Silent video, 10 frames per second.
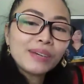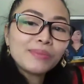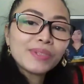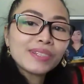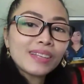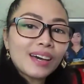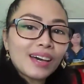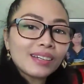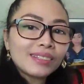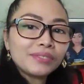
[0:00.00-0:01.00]
Abs
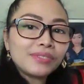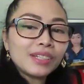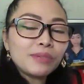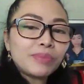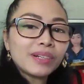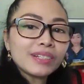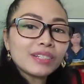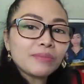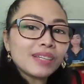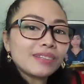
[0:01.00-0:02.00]
actively
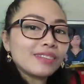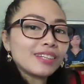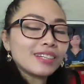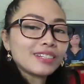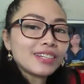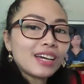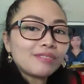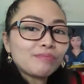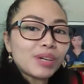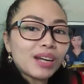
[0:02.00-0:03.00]
participated in the
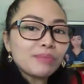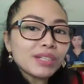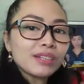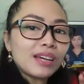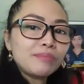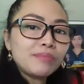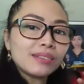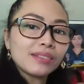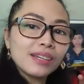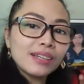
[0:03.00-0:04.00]
chat. Maraming
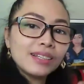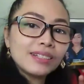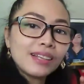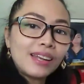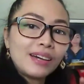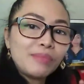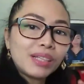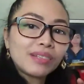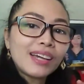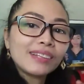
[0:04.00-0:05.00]
salamat.
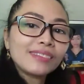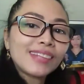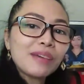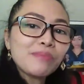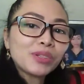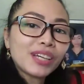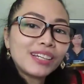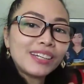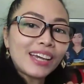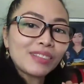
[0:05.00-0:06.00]
Salamat kahit na time out ka
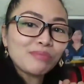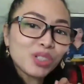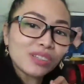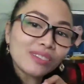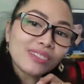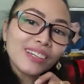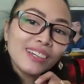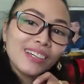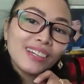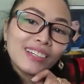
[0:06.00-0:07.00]
ni Nightbot.
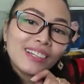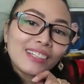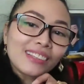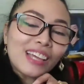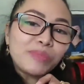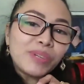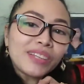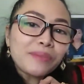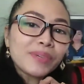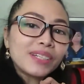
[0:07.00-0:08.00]
Type na
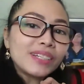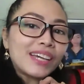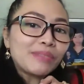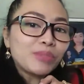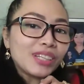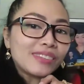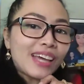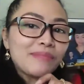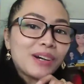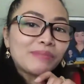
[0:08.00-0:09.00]
type ka ni Nightbot.
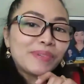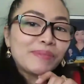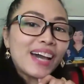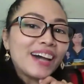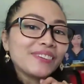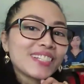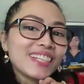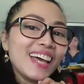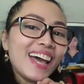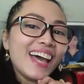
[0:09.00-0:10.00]
I-time out, baby Abs.